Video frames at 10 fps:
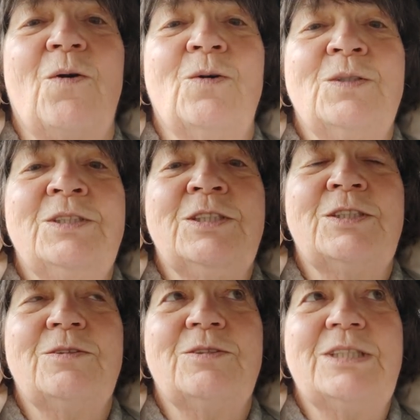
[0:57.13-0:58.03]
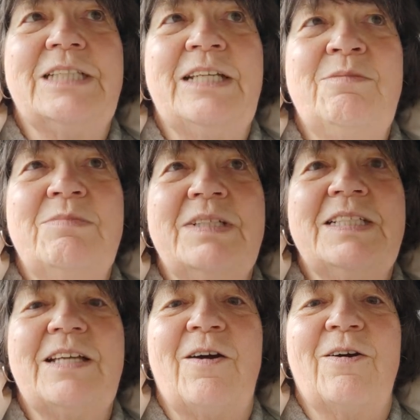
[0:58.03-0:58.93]
Und durch den bin
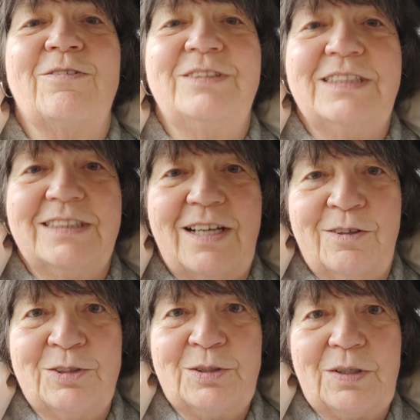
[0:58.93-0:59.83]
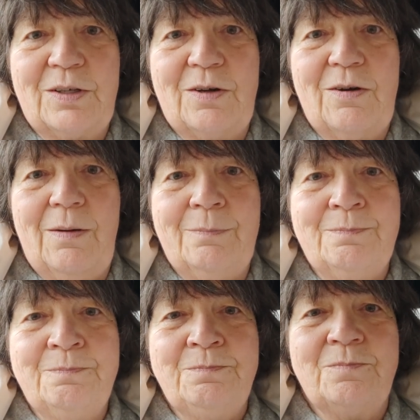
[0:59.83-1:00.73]
ich auch auf diesen Autor
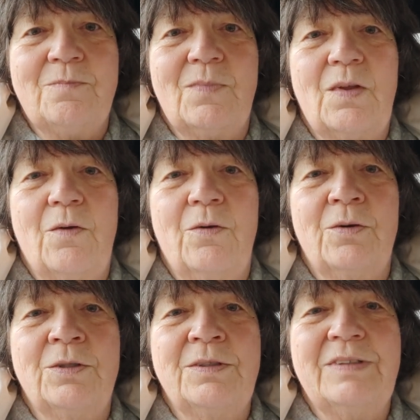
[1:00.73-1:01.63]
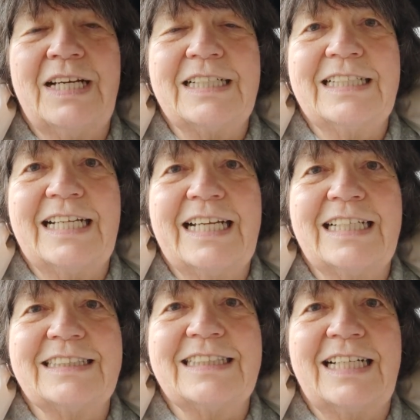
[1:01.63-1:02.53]
gekommen. Und wir hatten da
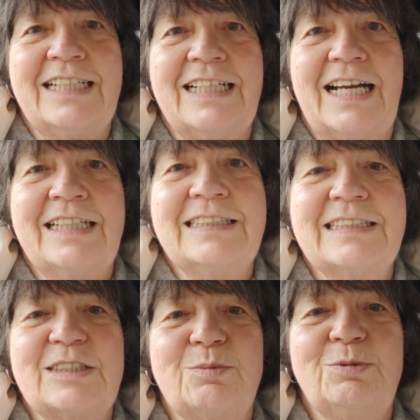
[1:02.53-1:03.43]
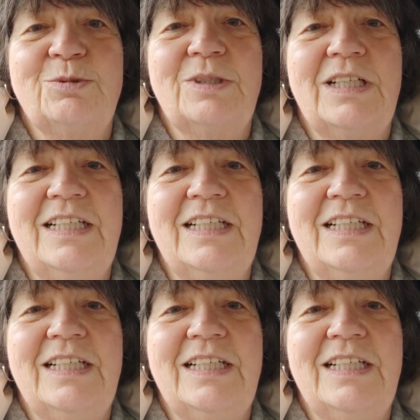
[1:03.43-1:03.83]
erst ein anderes Buch